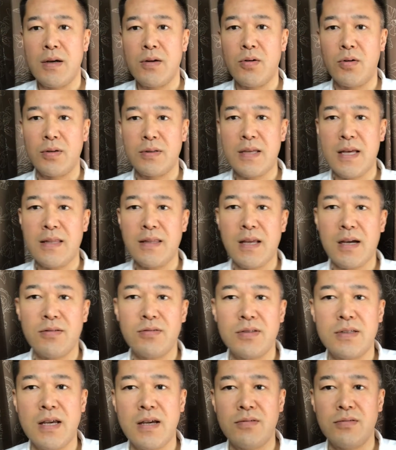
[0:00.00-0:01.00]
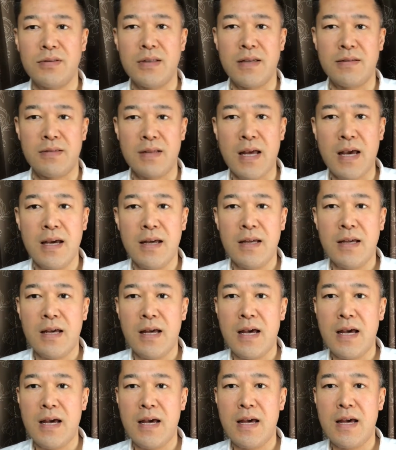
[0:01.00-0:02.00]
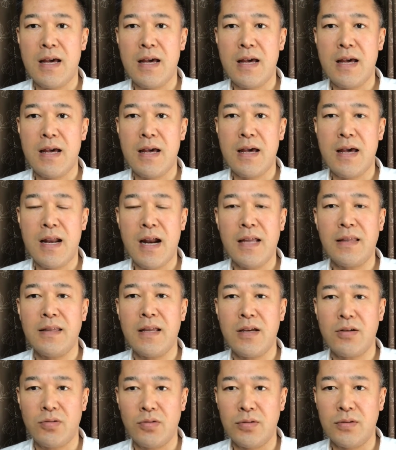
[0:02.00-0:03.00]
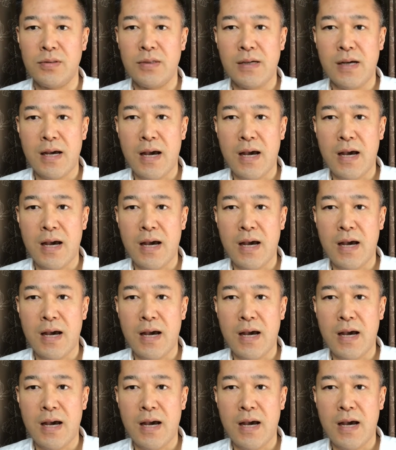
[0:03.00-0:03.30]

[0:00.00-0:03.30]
こう選択していくんですね、え選んでいく。